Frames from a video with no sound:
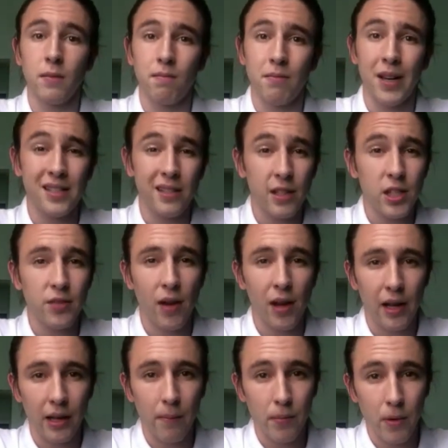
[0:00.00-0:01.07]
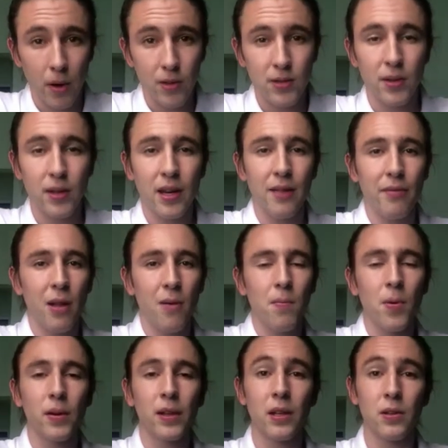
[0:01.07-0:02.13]
Mas antes de falar da Prods, eu queria falar um
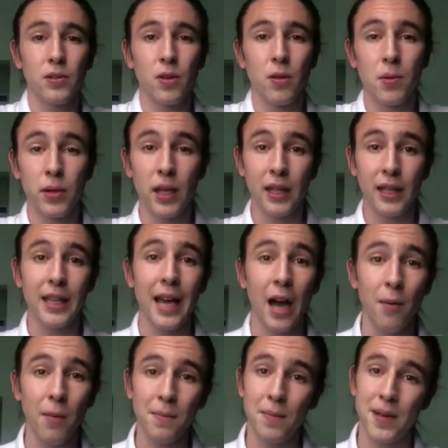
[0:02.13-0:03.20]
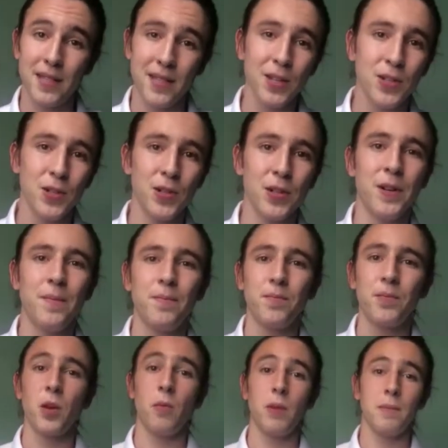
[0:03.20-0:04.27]
pouquinho sobre o que é uma empresa júnior.
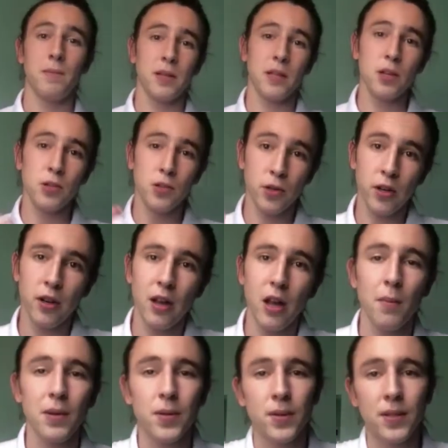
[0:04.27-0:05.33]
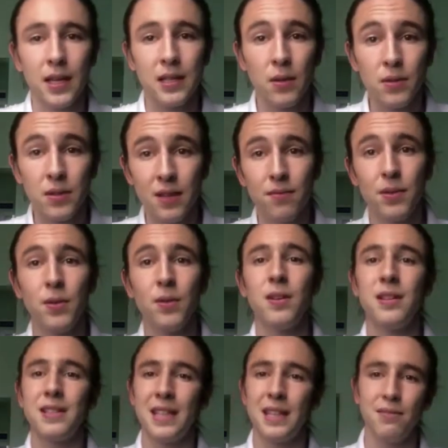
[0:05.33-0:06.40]
Uma empresa júnior é uma associação civil
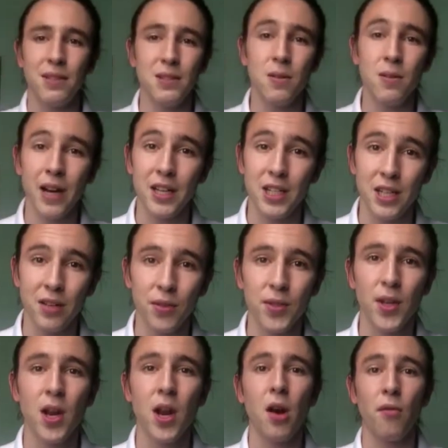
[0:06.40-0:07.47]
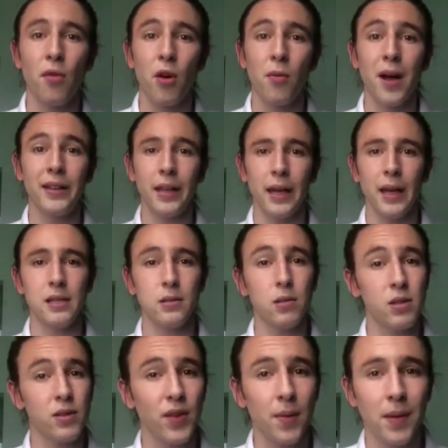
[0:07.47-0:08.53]
sem fins lucrativos formada
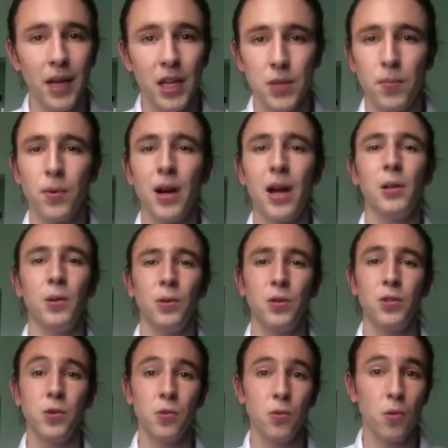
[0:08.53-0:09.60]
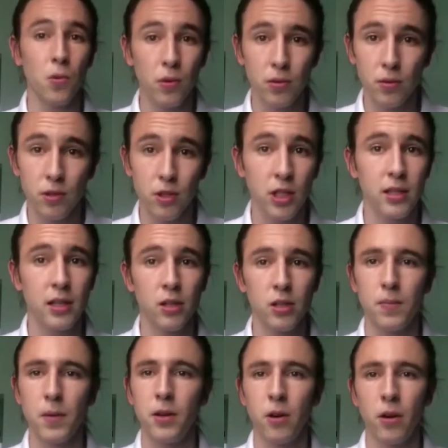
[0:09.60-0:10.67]
exclusivamente por alunos de um curso de ensino
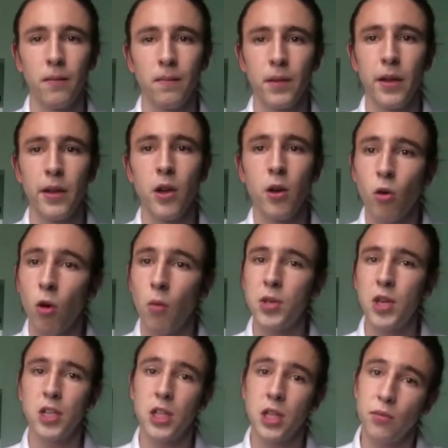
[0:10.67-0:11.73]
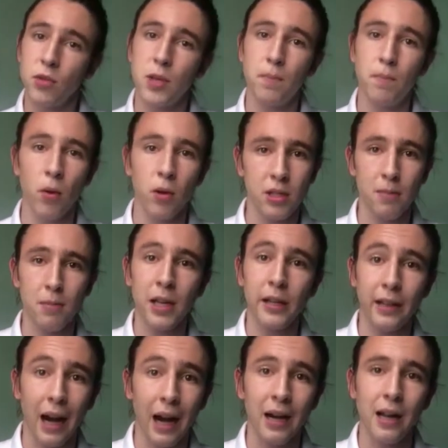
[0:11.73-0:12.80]
superior, com o objetivo de
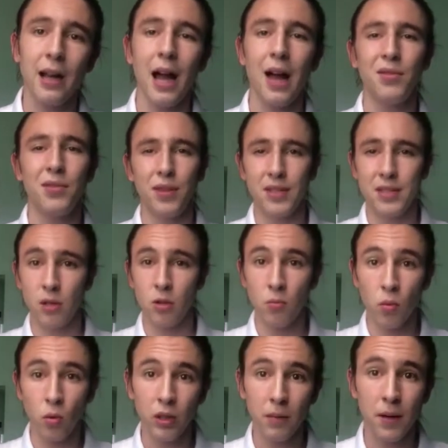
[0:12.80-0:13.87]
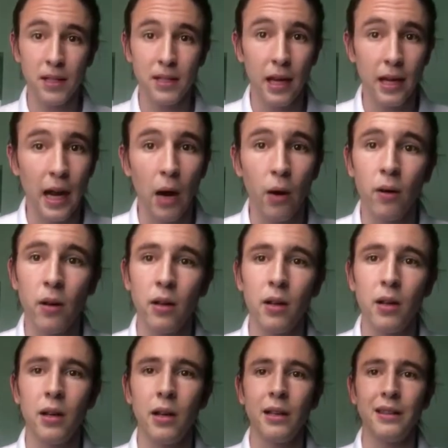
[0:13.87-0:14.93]
possibilitar a vivência no mundo empresarial
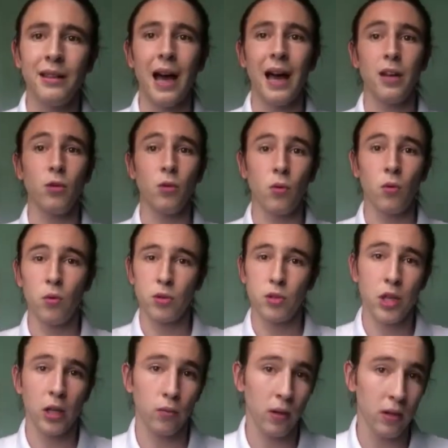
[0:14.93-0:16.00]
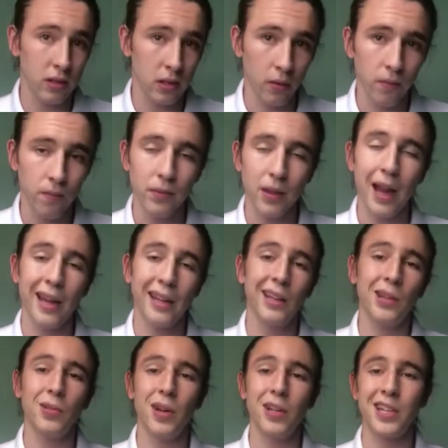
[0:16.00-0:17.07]
na área do curso de atuação,
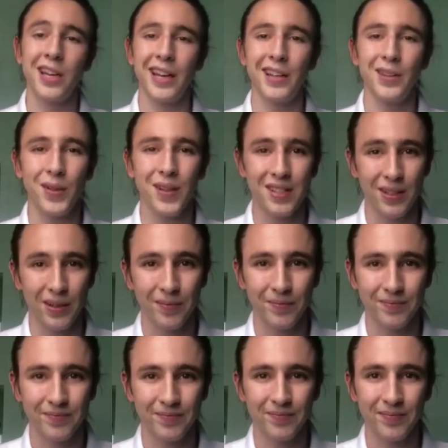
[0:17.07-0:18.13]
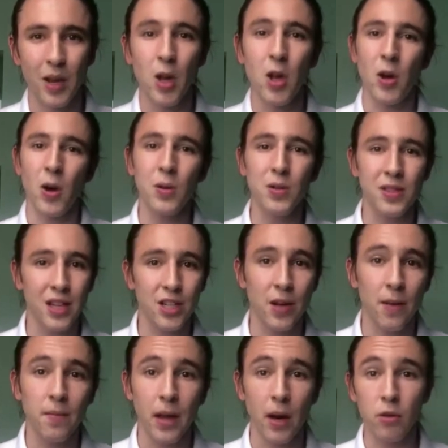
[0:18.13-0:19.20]
ainda durante a graduação. Ou
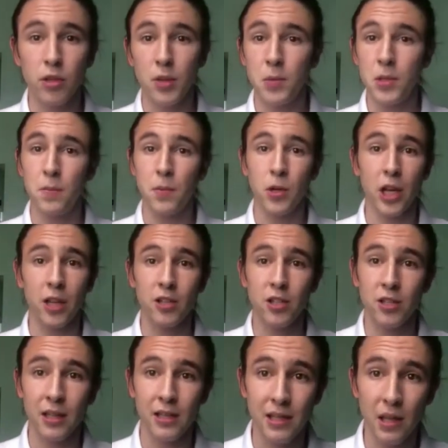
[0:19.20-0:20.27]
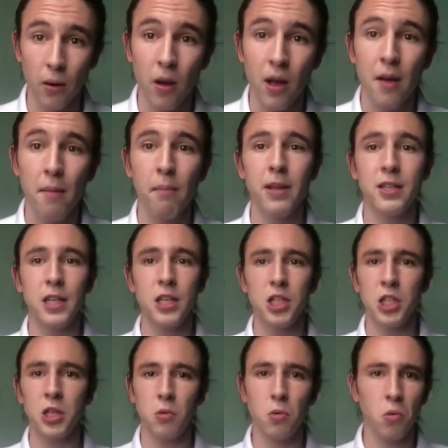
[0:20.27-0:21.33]
seja, é um tipo de projeto de extensão
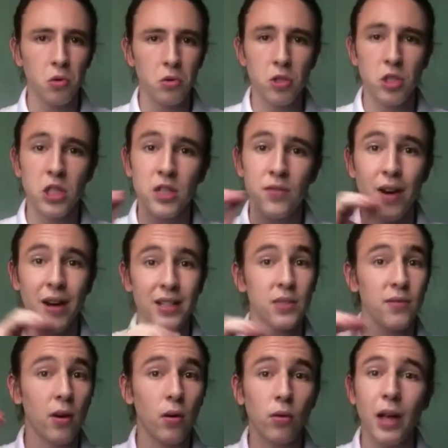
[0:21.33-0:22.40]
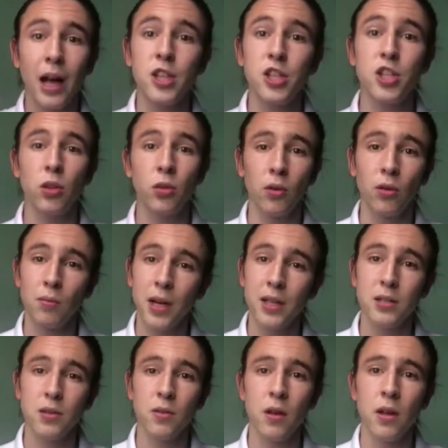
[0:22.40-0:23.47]
presente em cursos de diversas faculdades de todo o
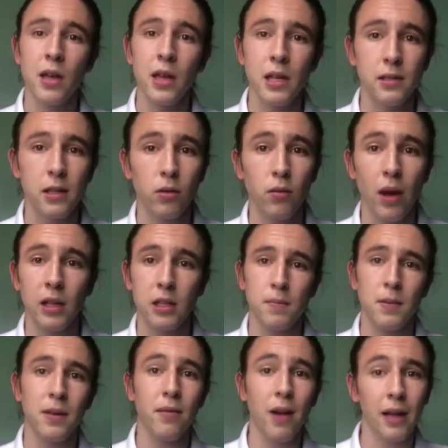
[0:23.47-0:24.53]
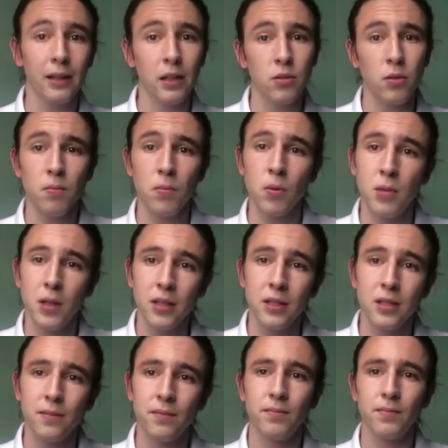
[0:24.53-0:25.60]
Brasil, sendo elas privadas ou públicas.